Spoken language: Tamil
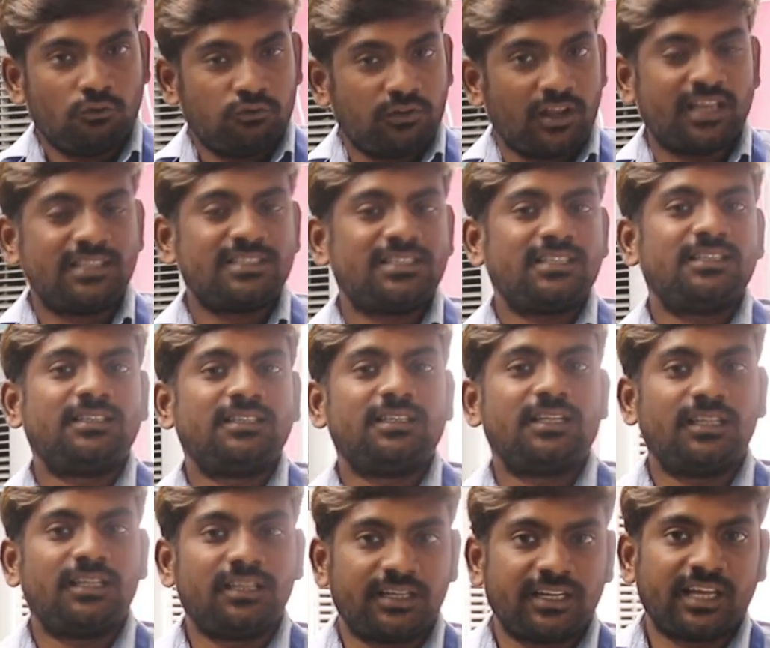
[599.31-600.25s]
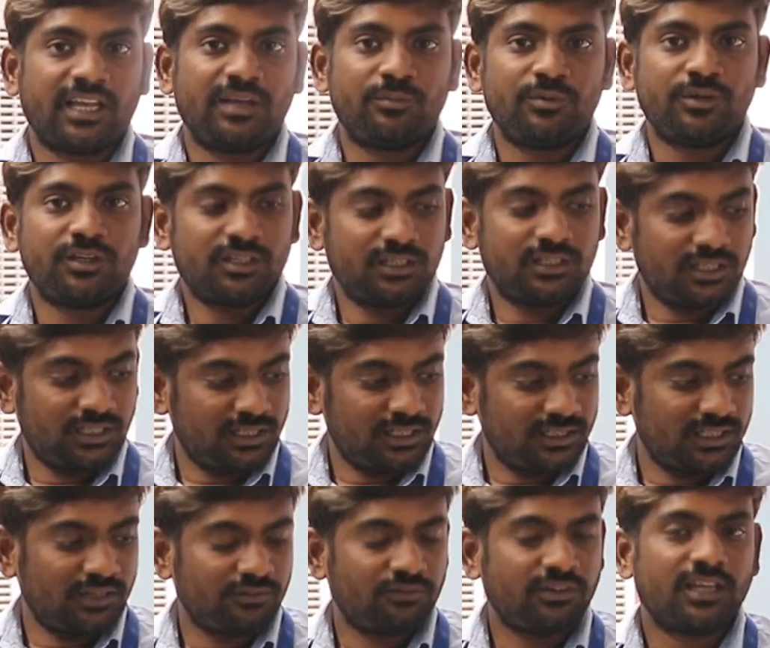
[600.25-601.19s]
ஃப்ளாஞ்ச் இந்த இந்த டைப் இருக்குது
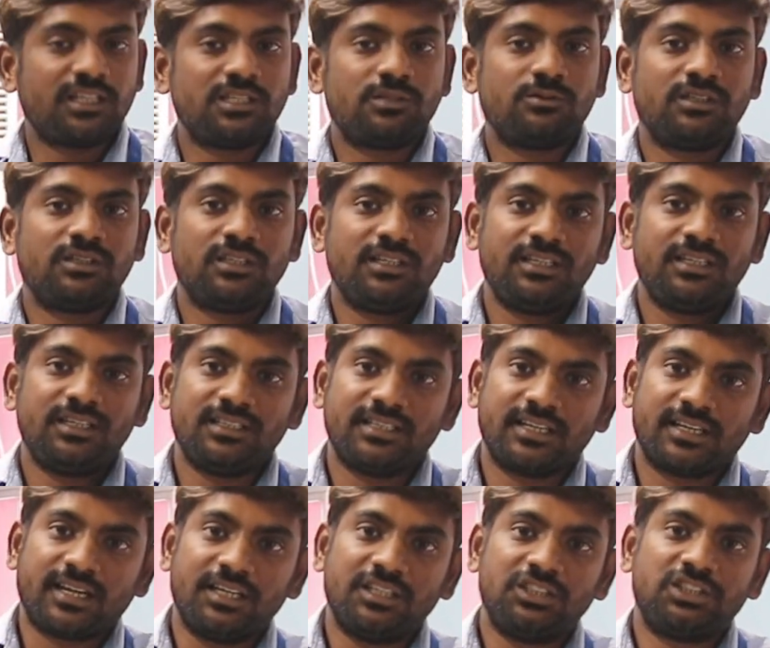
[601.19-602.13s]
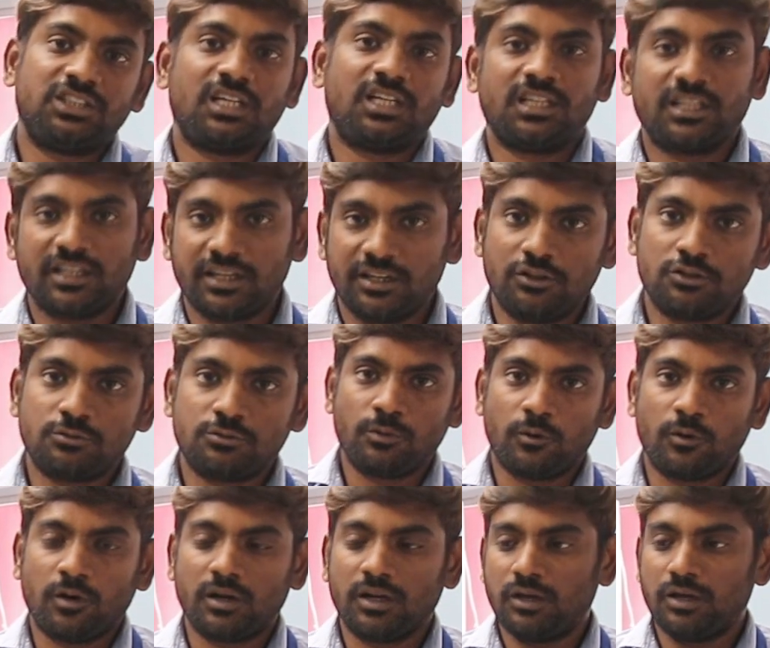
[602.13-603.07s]
இந்த ஃப்ளாஞ்ச் வந்து இந்த கண்டிஷனில் தான்
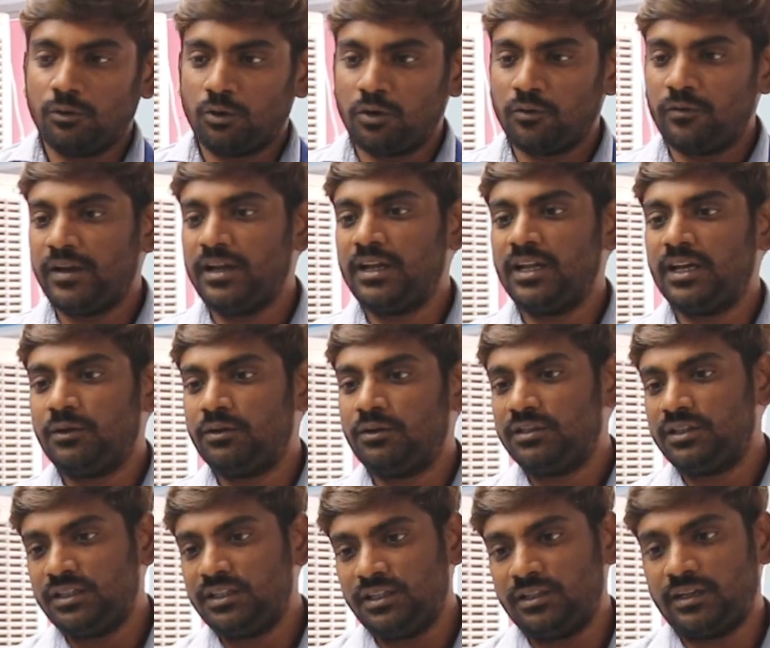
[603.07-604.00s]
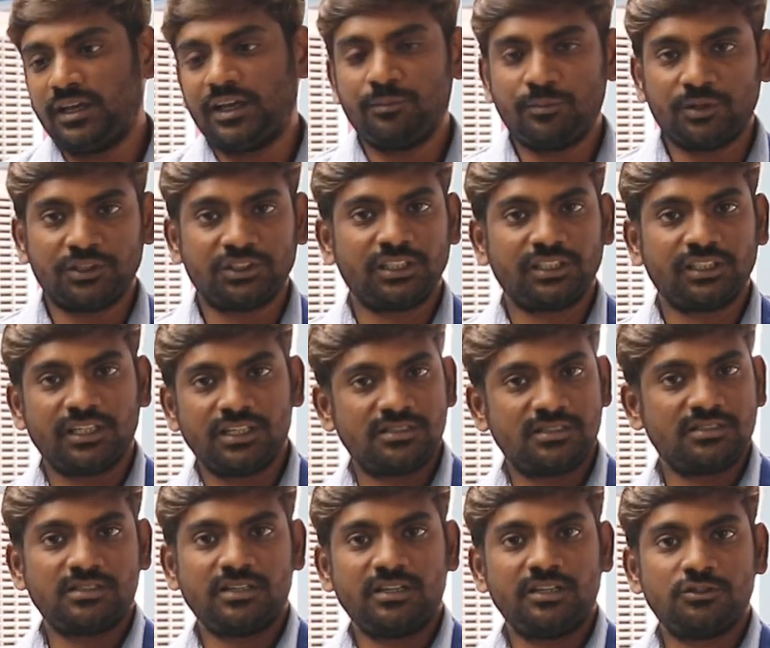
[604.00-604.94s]
பண்ணுவாங்க ஒரு வெல்னுக்கு வந்து ஹை ப்ரெஷர்
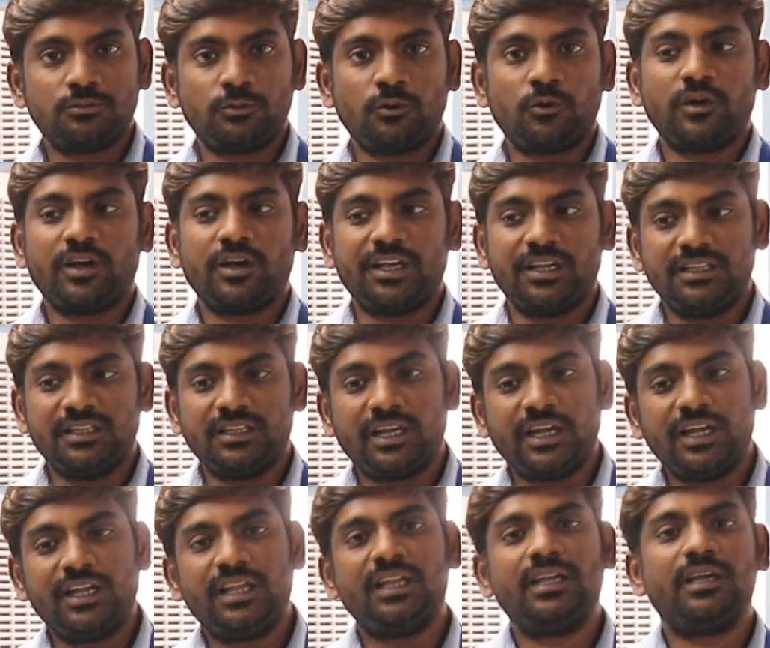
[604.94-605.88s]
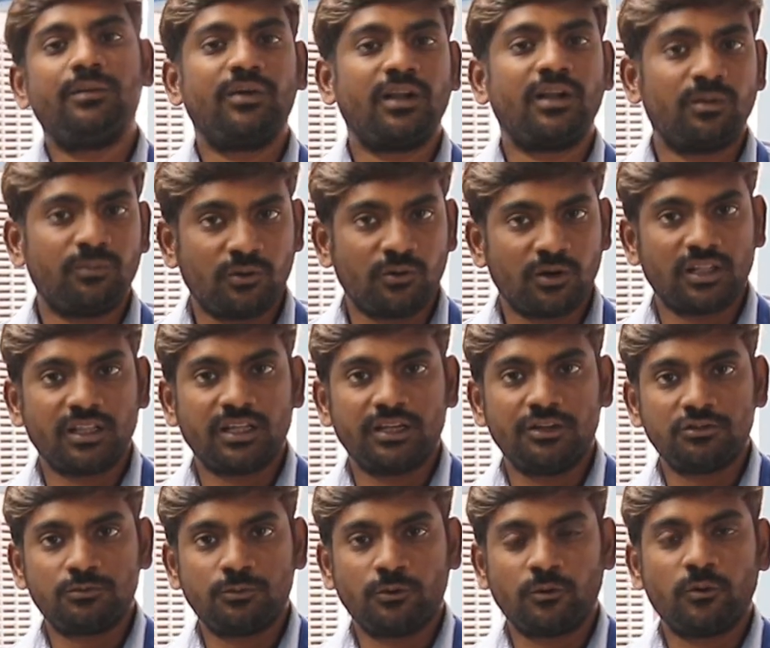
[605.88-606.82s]
கேஸஸில் யூஸ் பண்ணுவாங்க இந்த ரேட்டிங்க்கு மேலே போனால்
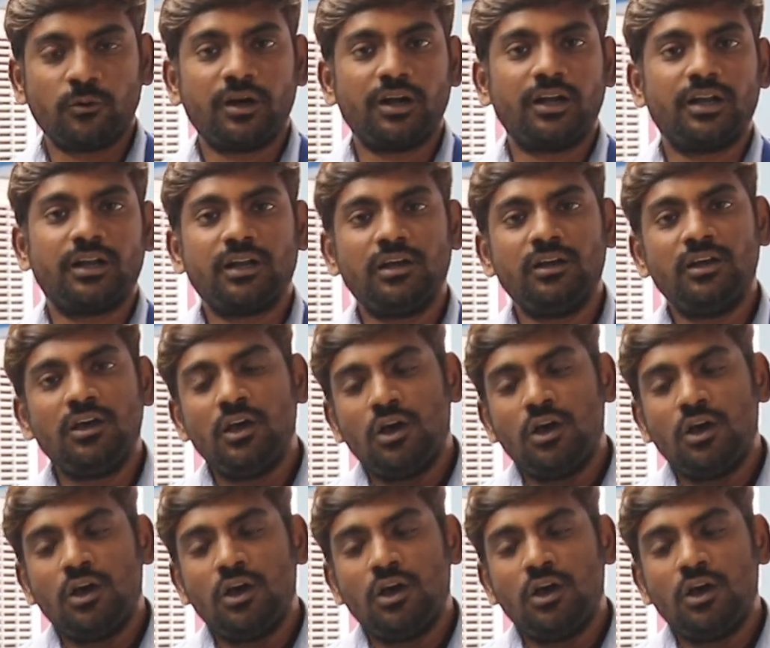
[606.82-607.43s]
தான் யூஸ் பண்ணுவாங்கன்ற